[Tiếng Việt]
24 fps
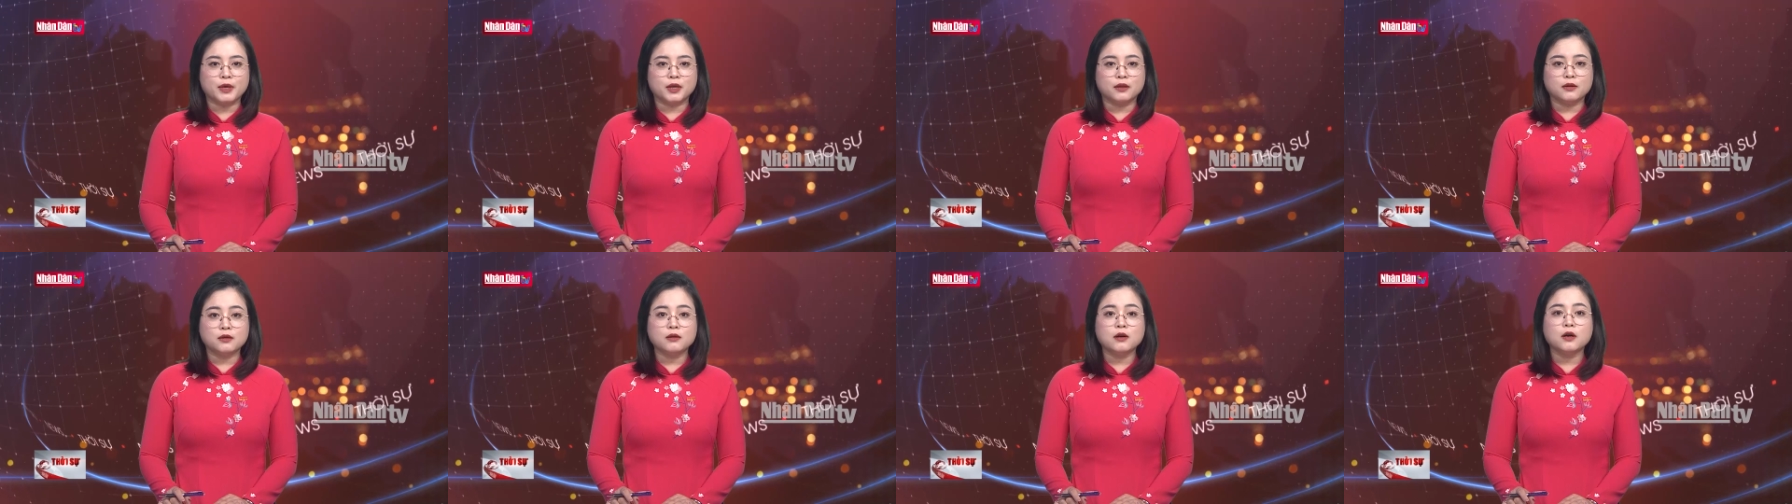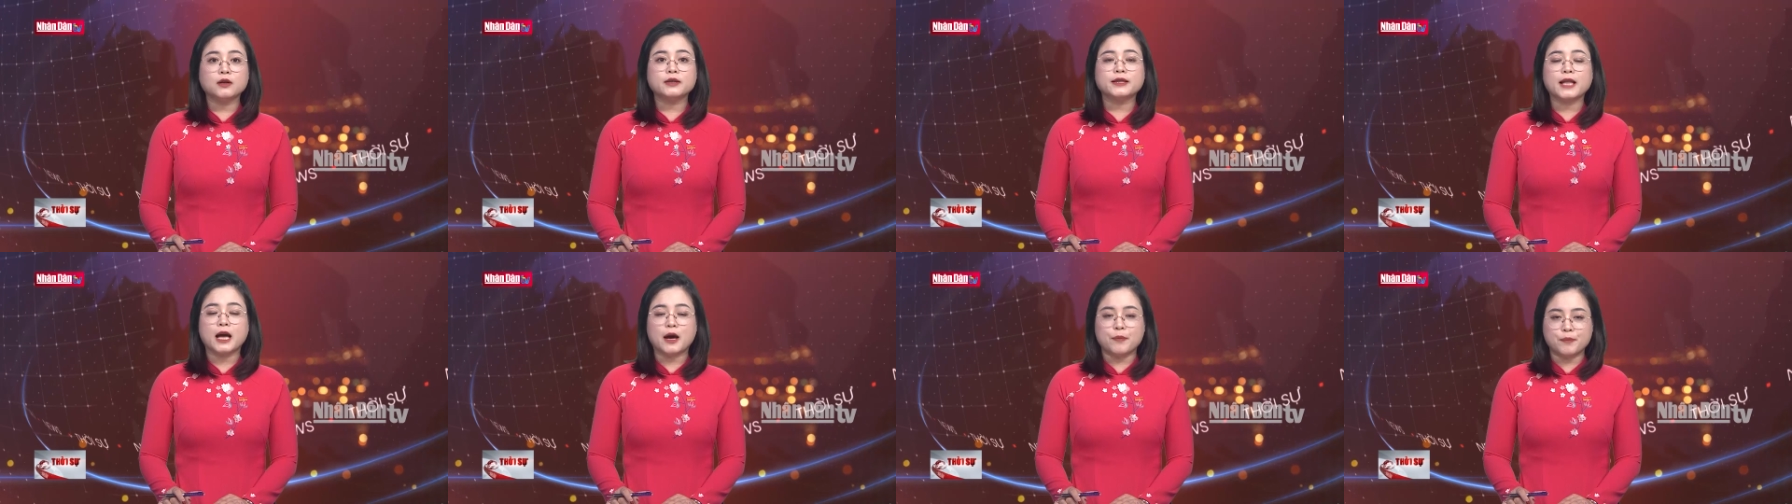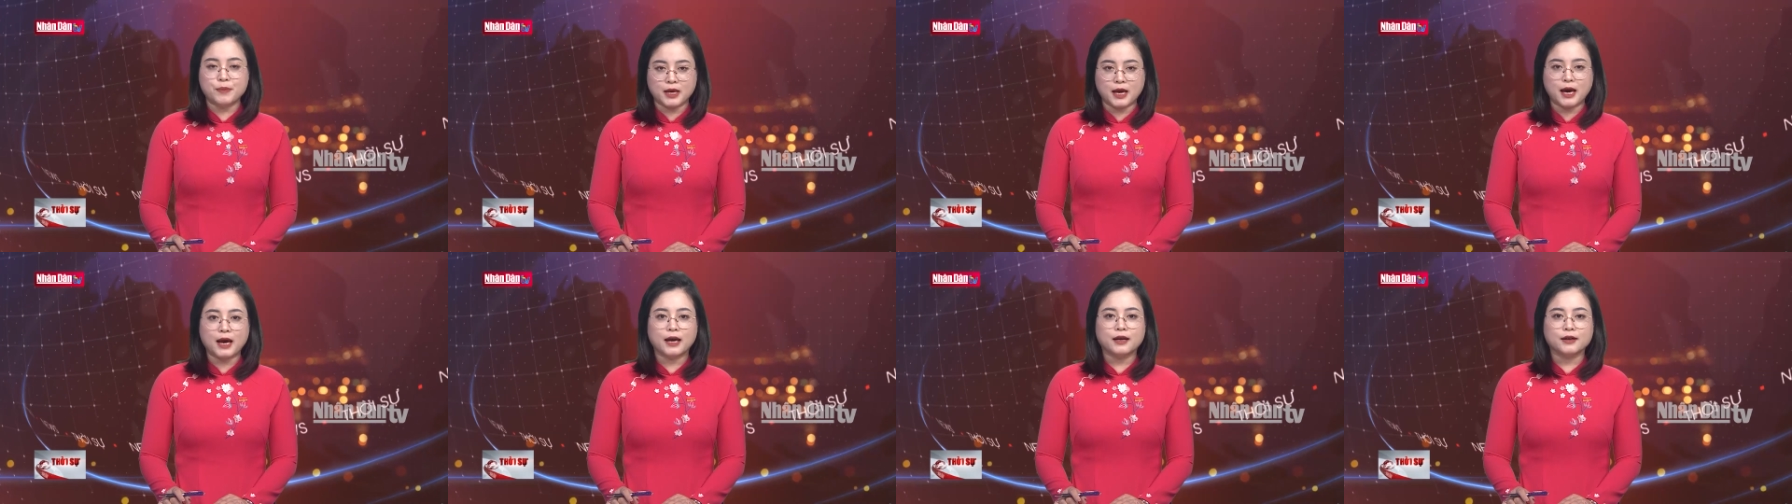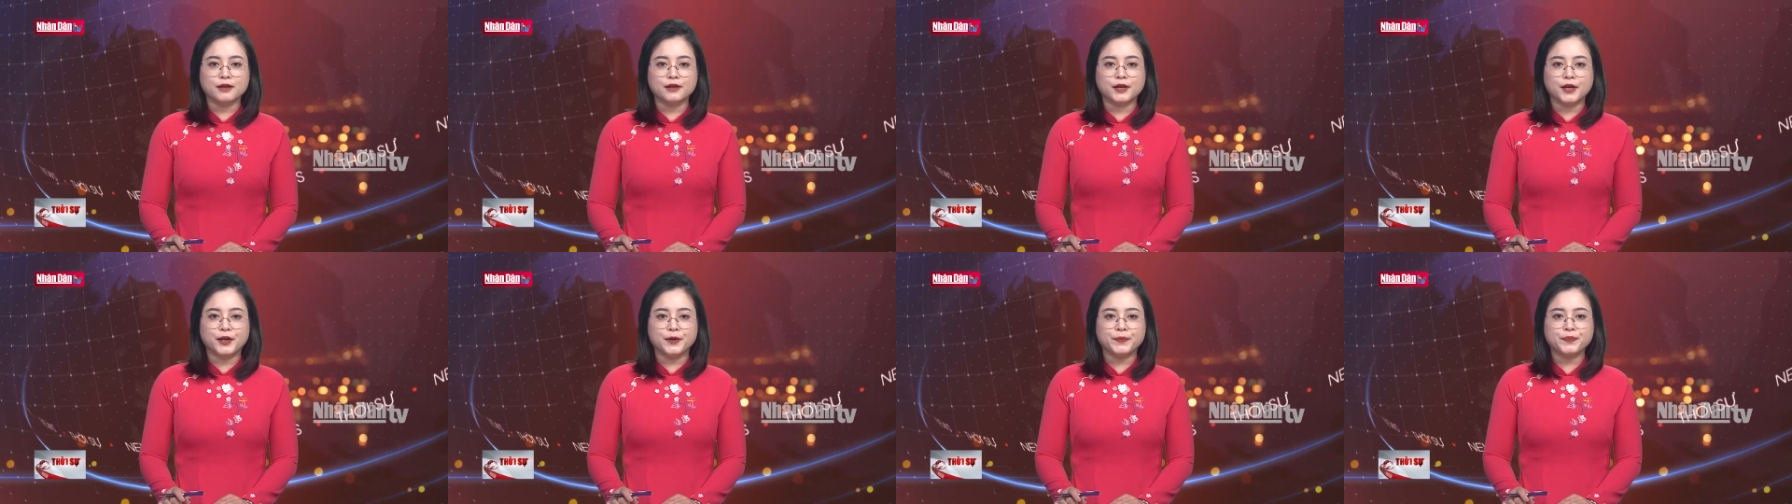thương 82
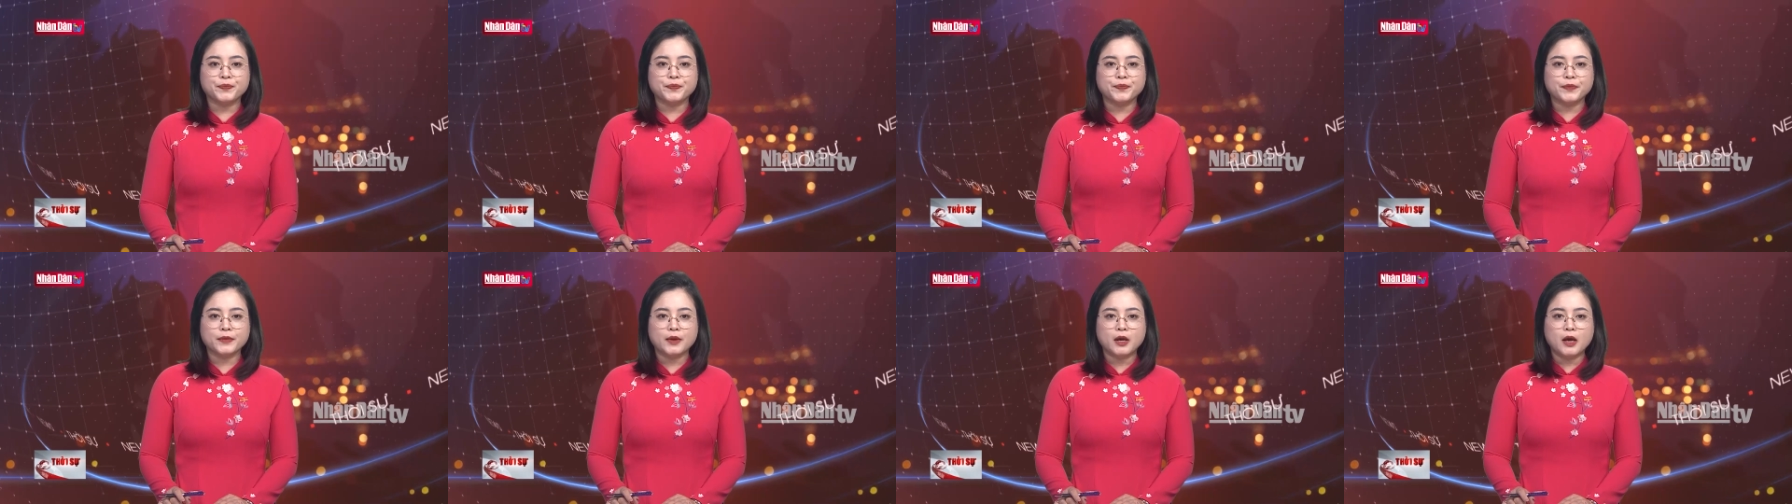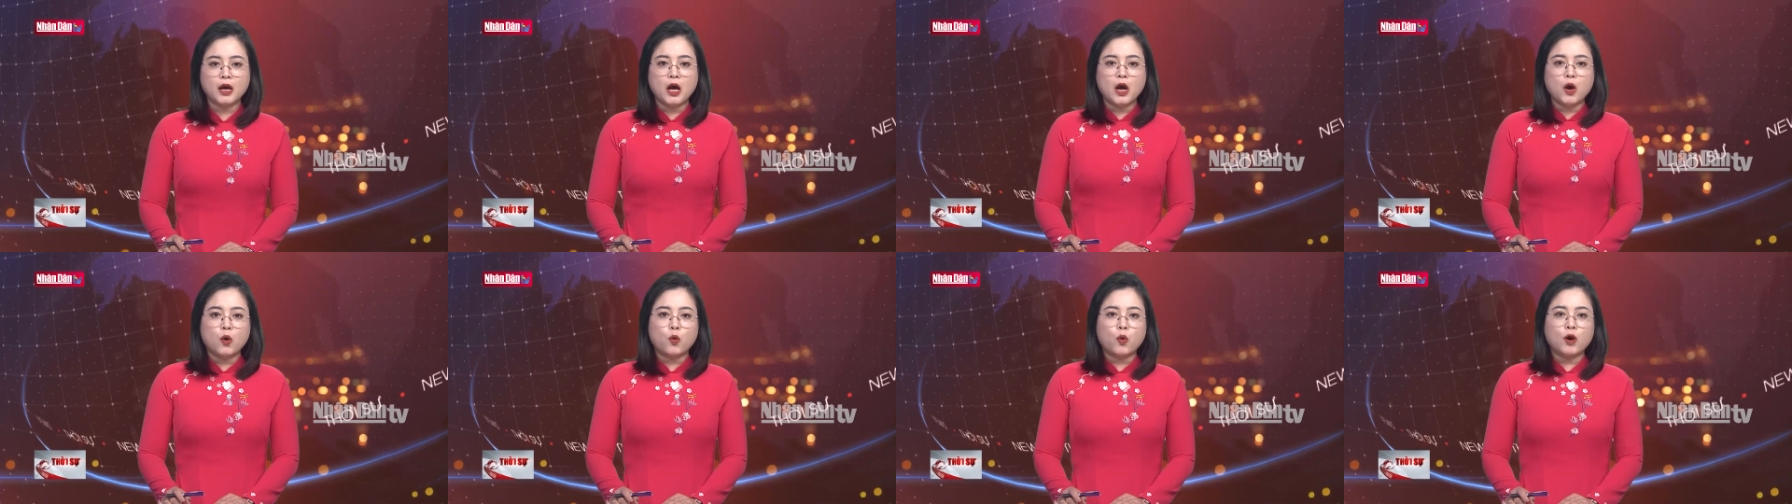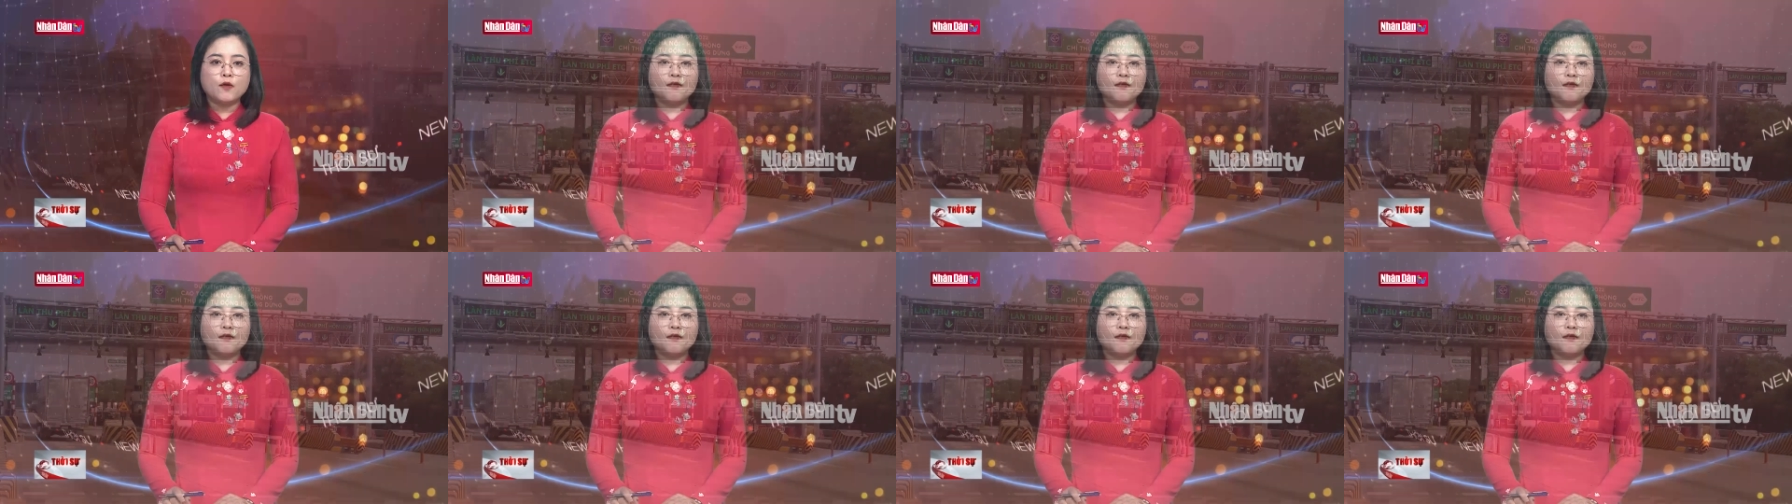người. Qua